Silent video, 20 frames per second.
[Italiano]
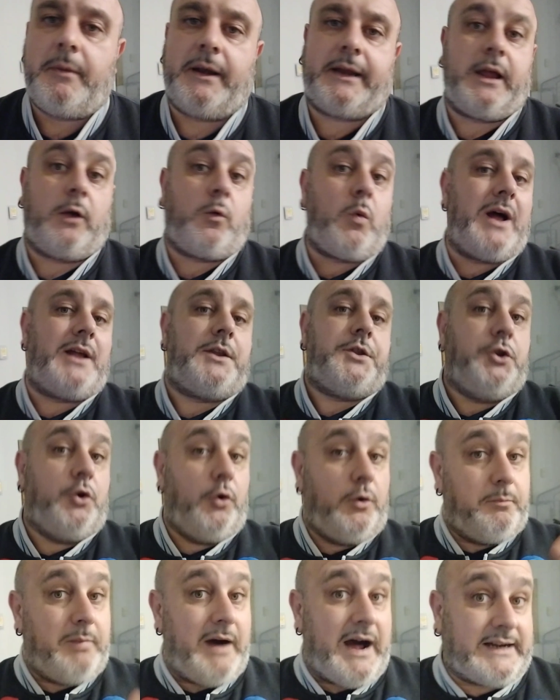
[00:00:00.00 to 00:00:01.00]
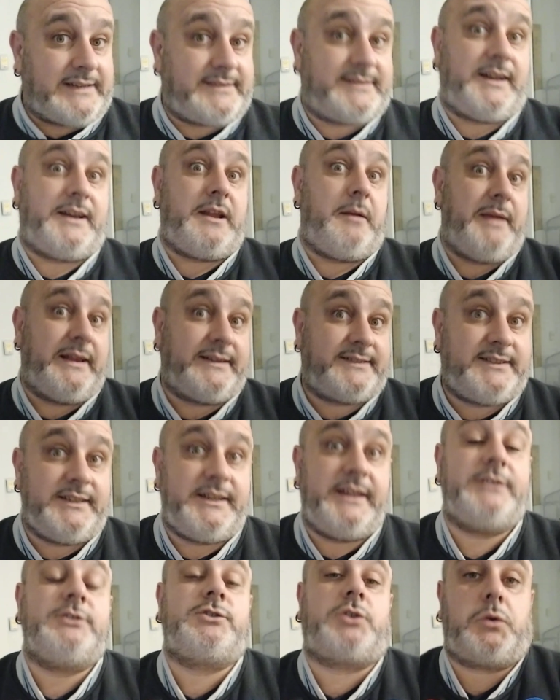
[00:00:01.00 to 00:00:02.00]
perché quando il Barça ne ha messi
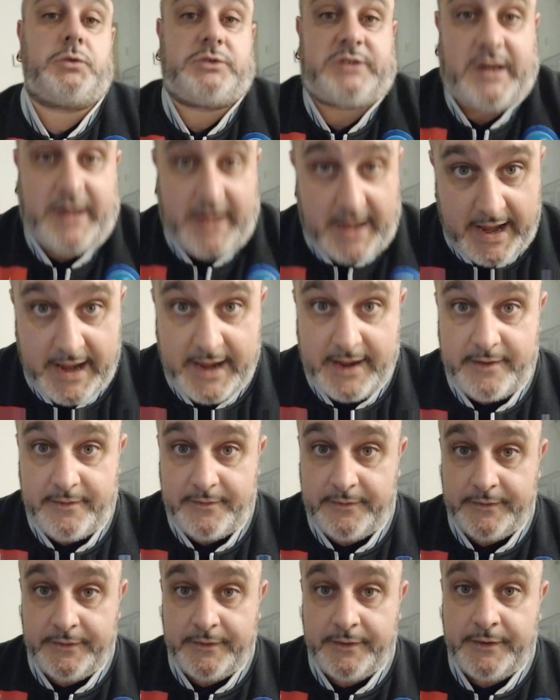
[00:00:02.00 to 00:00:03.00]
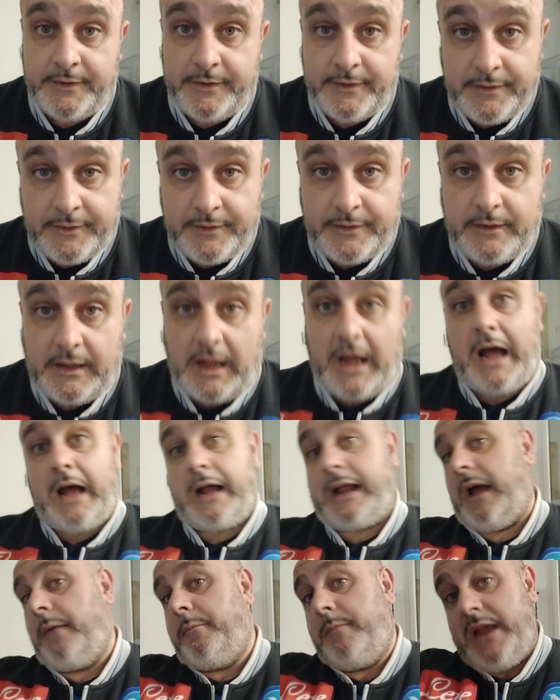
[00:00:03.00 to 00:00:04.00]
dentro tre, ha
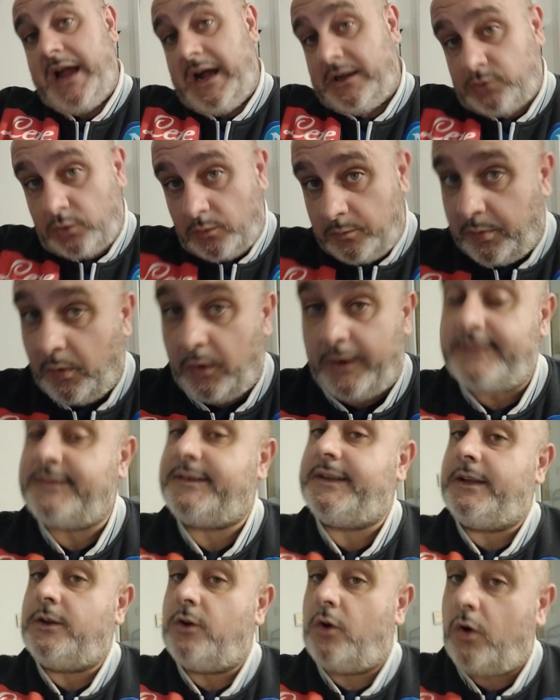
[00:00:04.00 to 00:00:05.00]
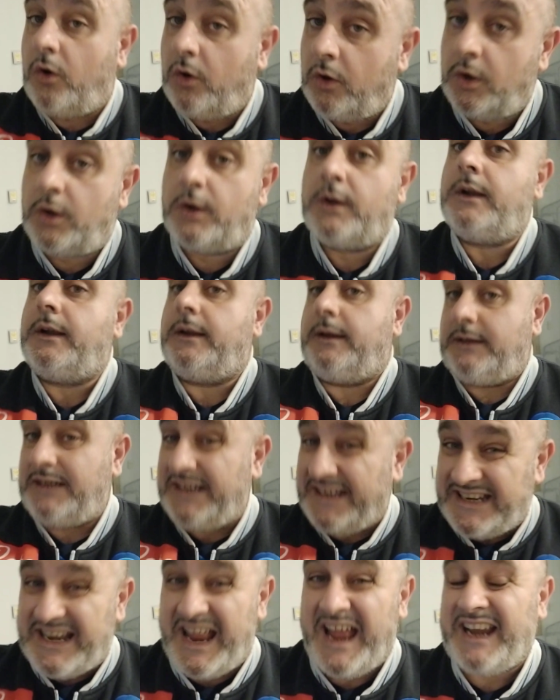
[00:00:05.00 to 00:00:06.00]
cambiato un pochettino eh,
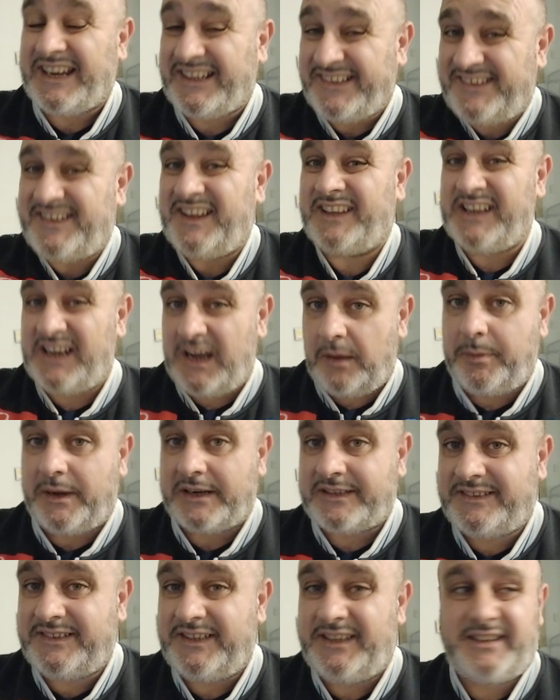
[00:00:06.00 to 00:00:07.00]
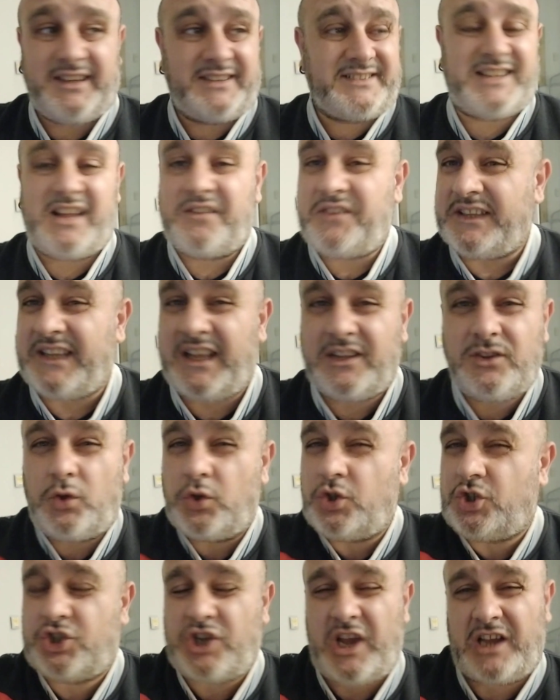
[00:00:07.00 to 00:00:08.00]
l'inerzia della partita, stava andando
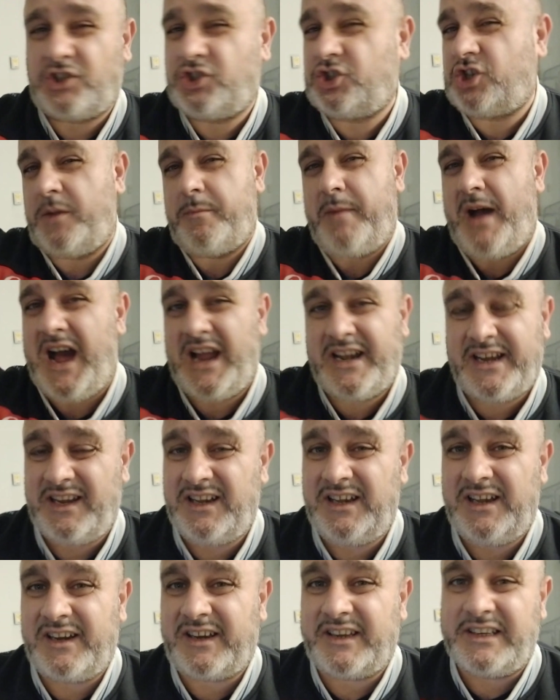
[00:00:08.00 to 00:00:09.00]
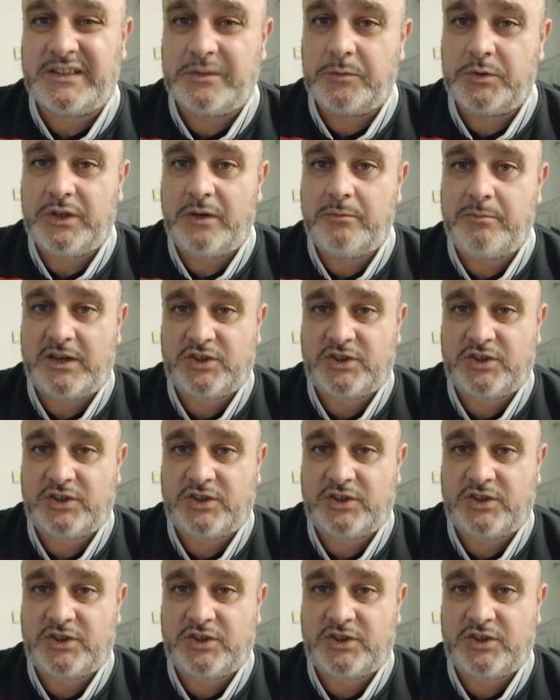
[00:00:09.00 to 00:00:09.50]
a scemare il ritmo del